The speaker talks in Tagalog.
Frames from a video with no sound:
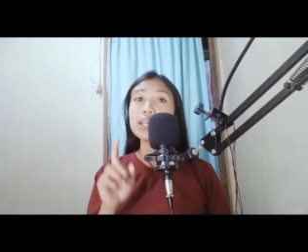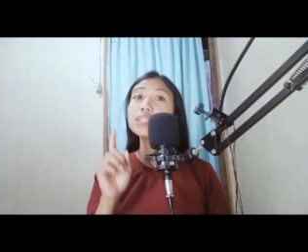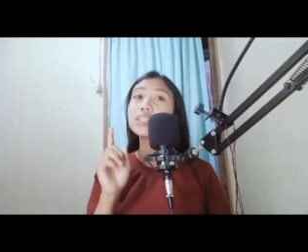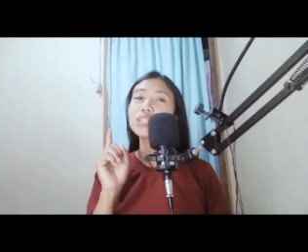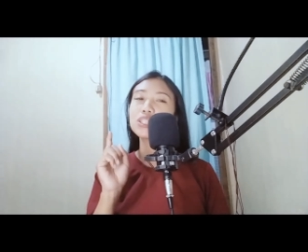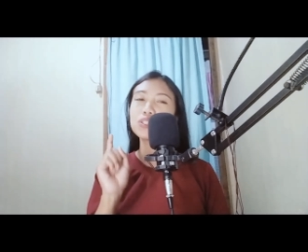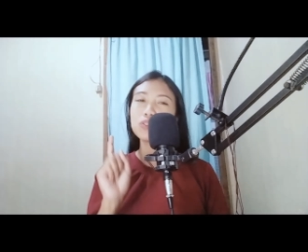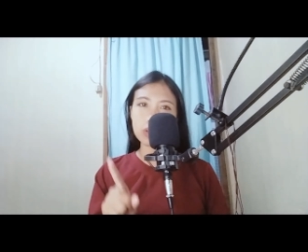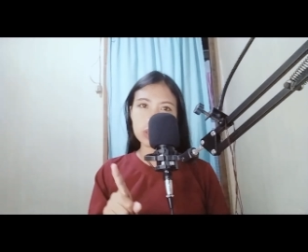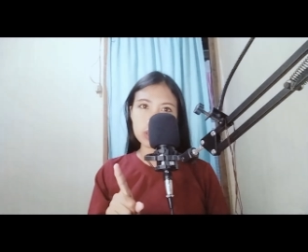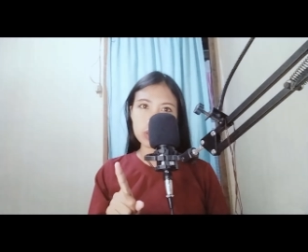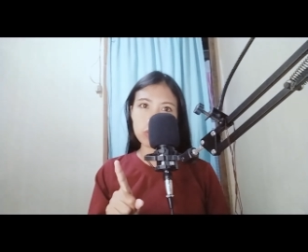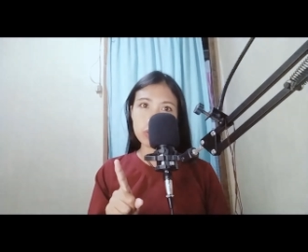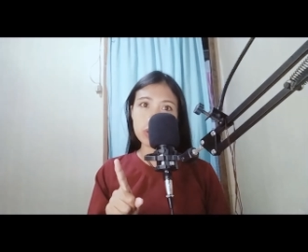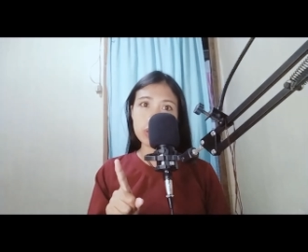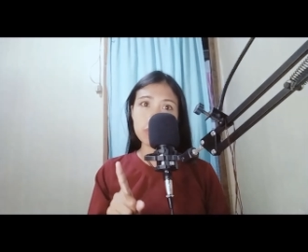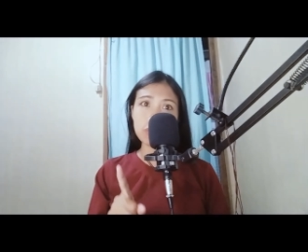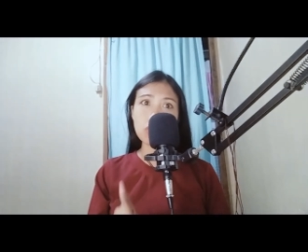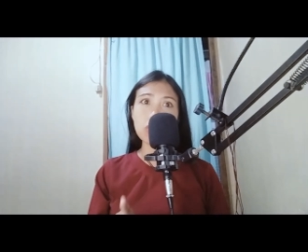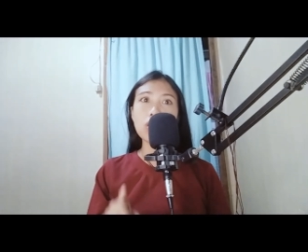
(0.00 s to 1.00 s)
at
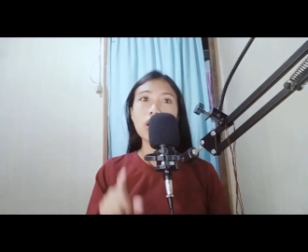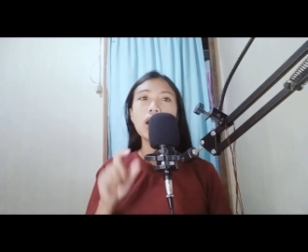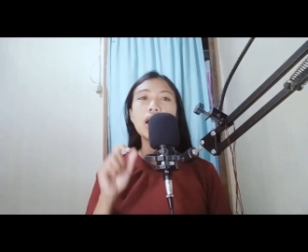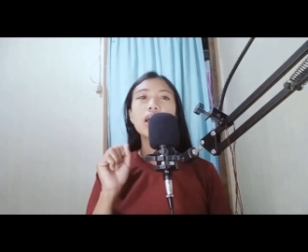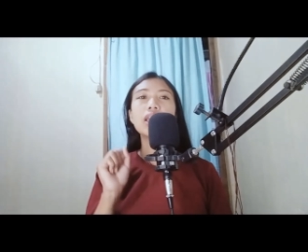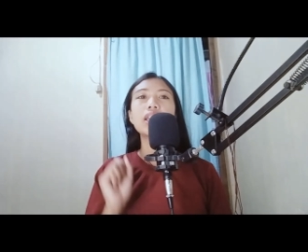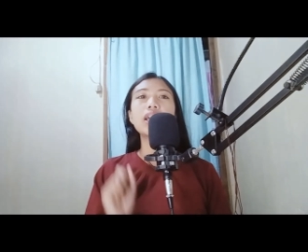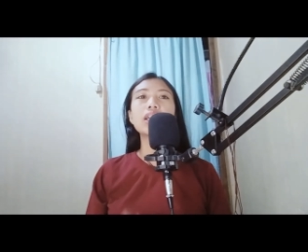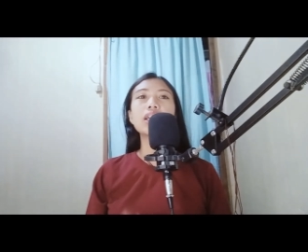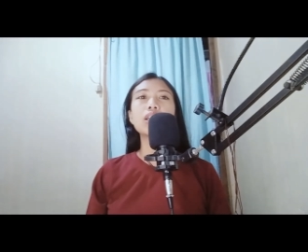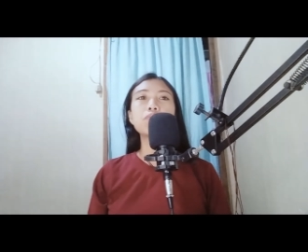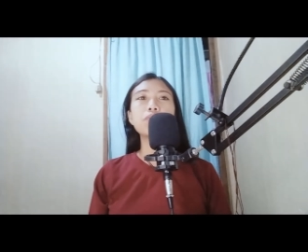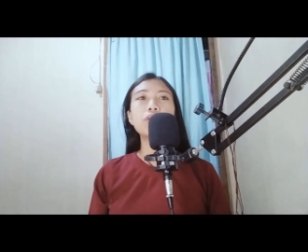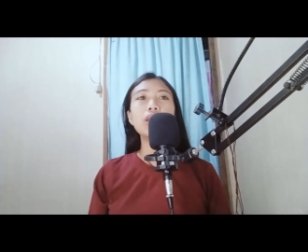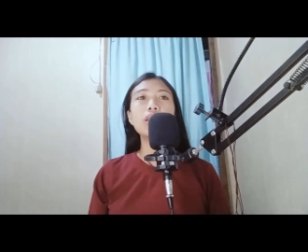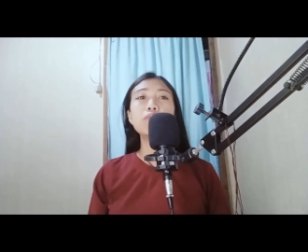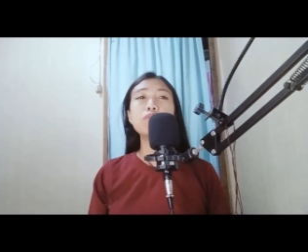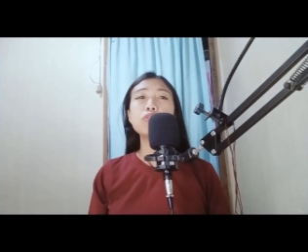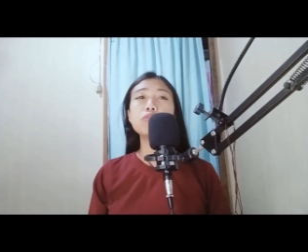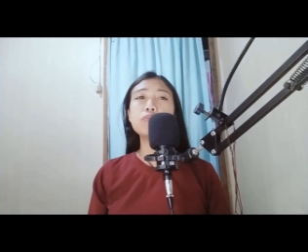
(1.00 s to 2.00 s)
siguraduhin mo na ang
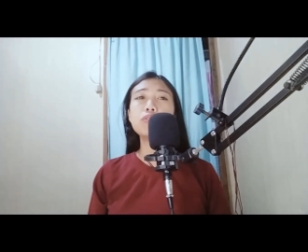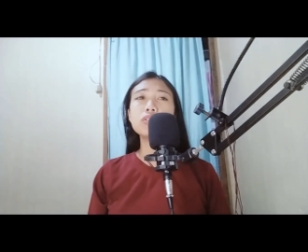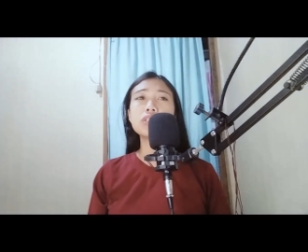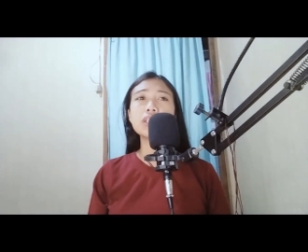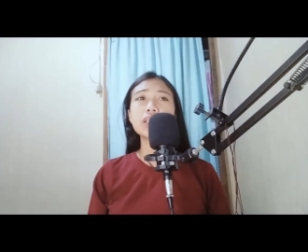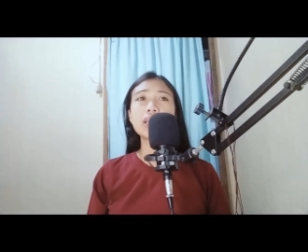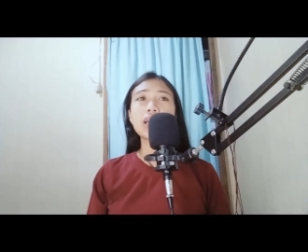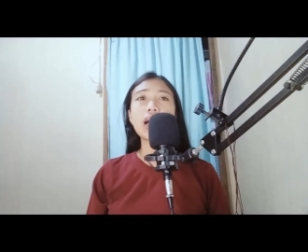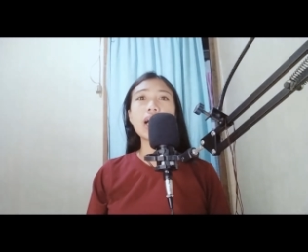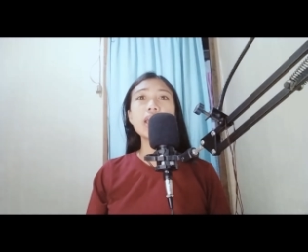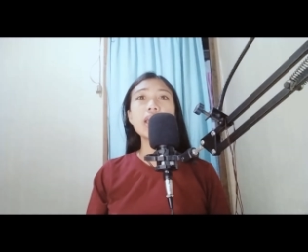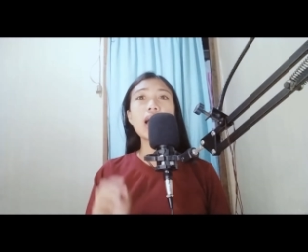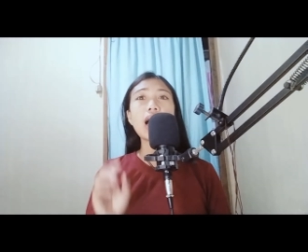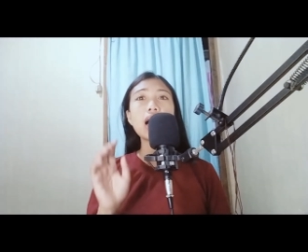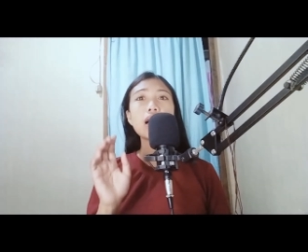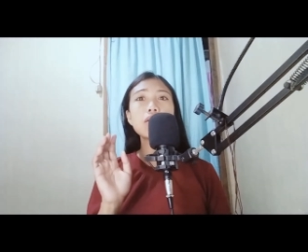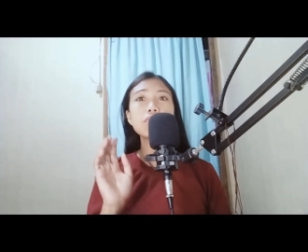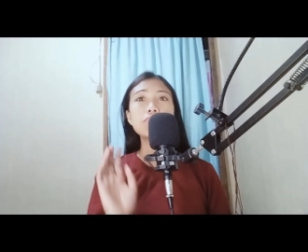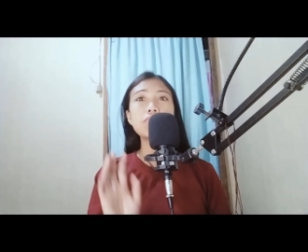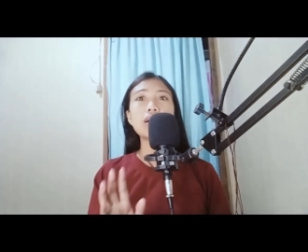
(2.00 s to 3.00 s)
napili mong music ay
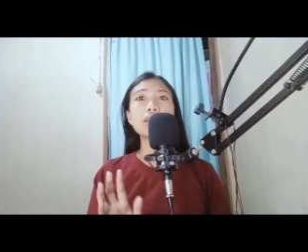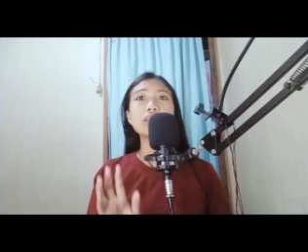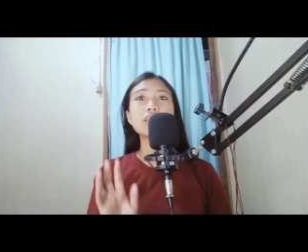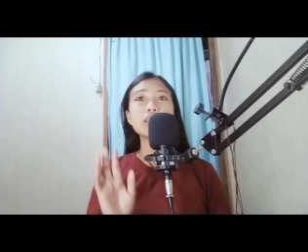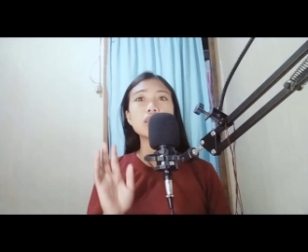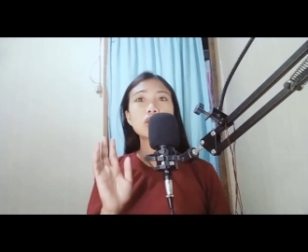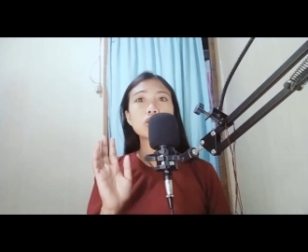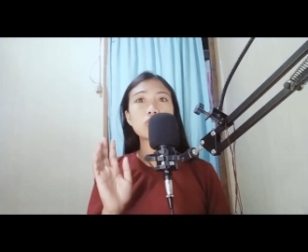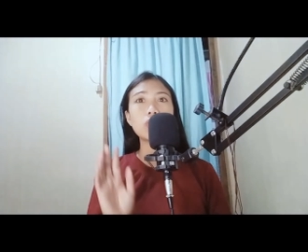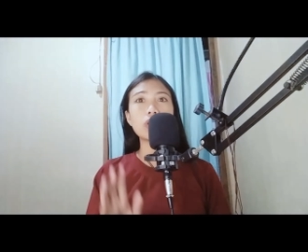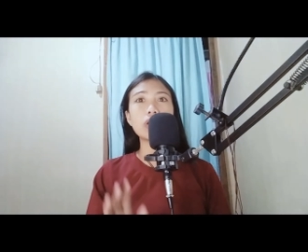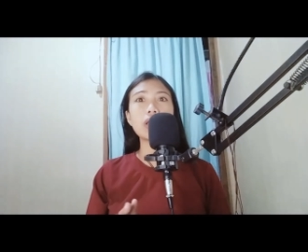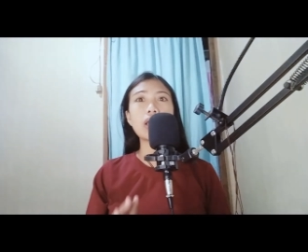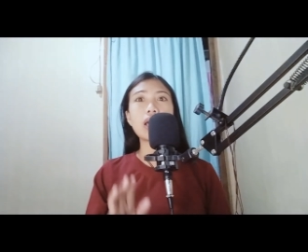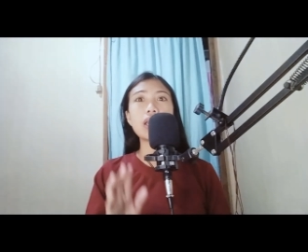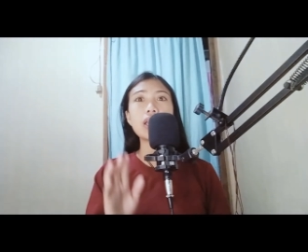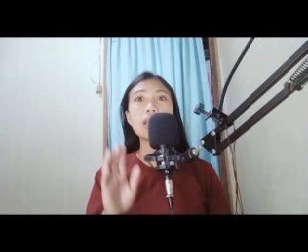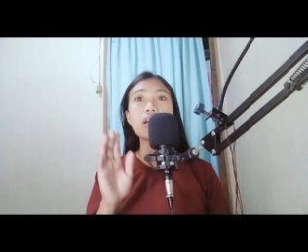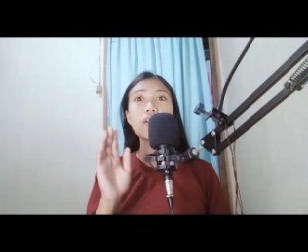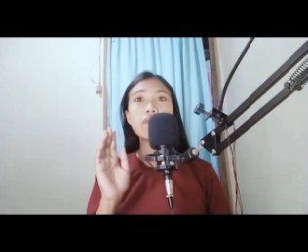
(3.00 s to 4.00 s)
akma sa
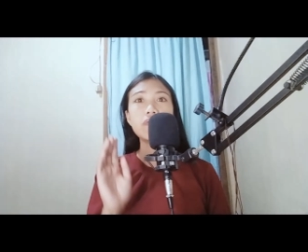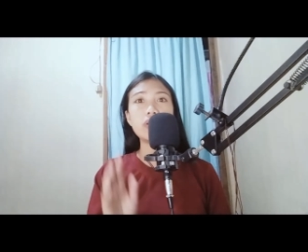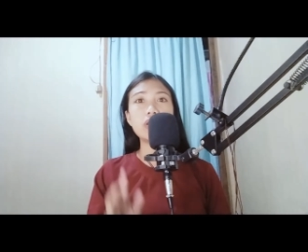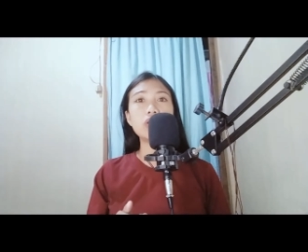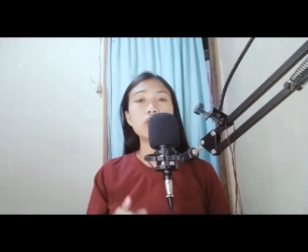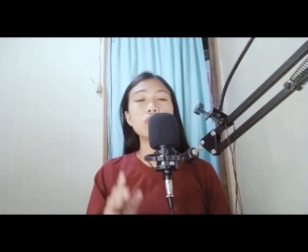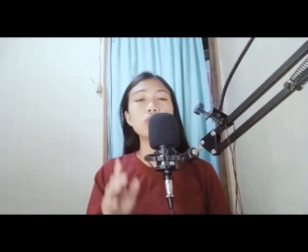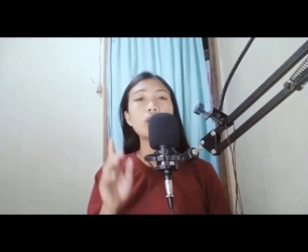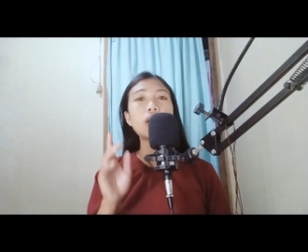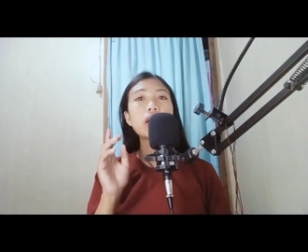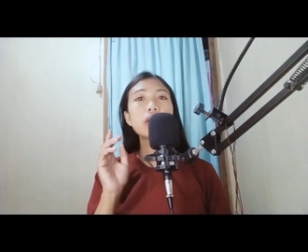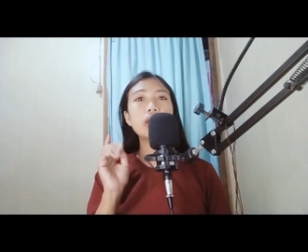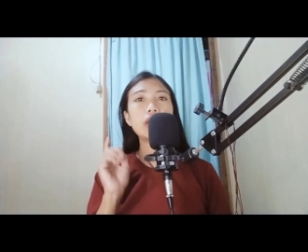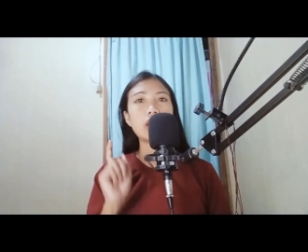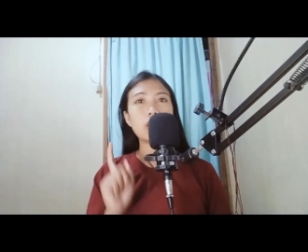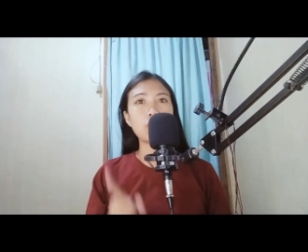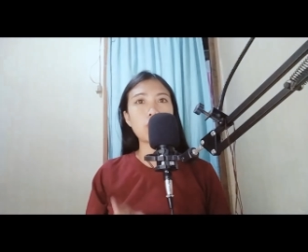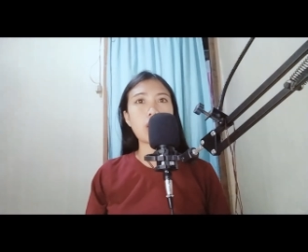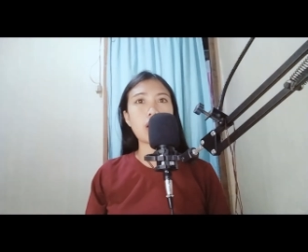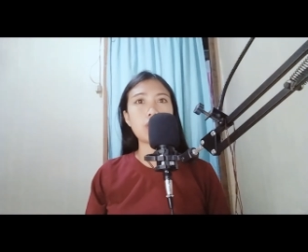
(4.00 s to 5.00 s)
storya ng video na
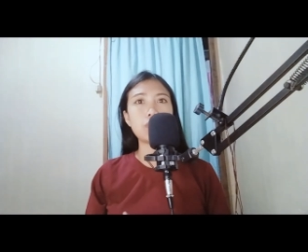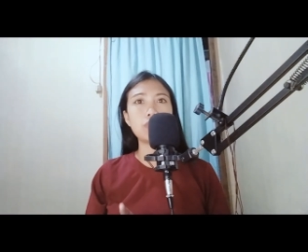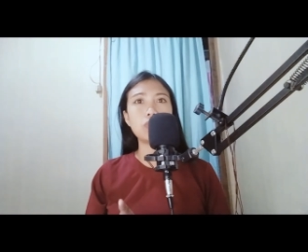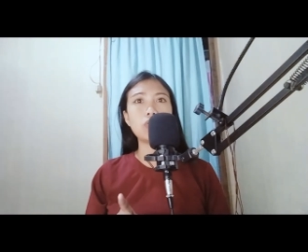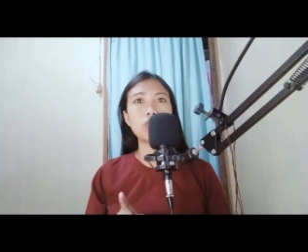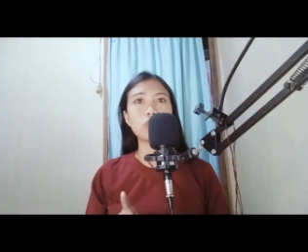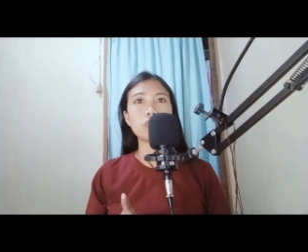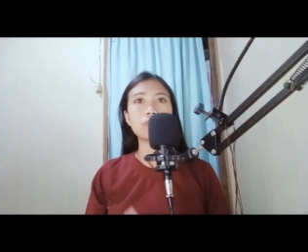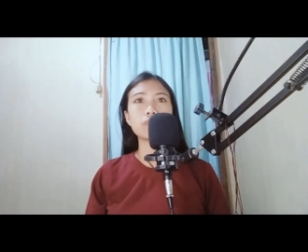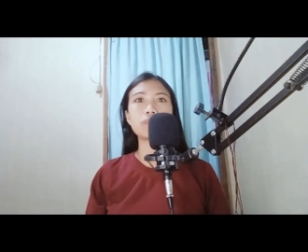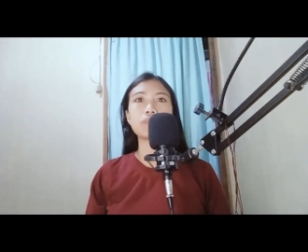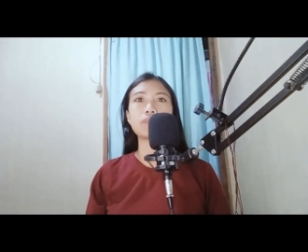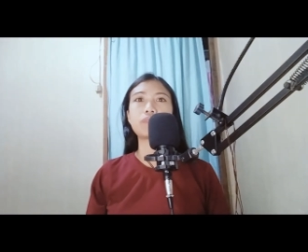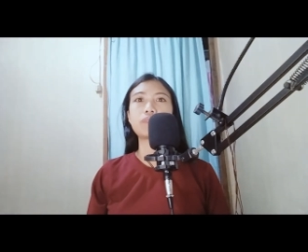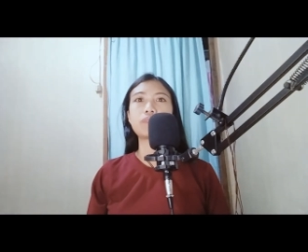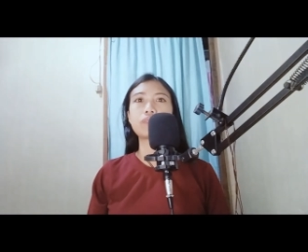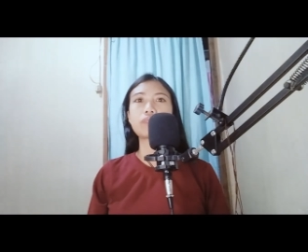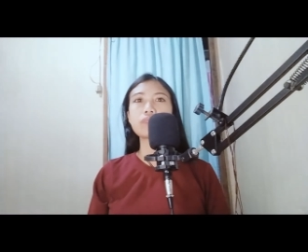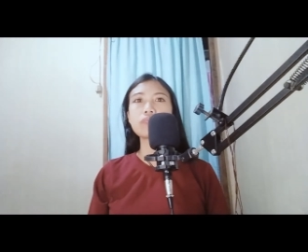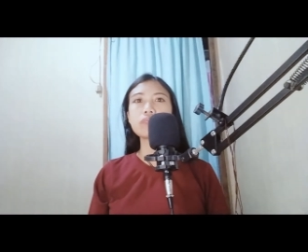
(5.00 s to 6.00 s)
ginawa mo.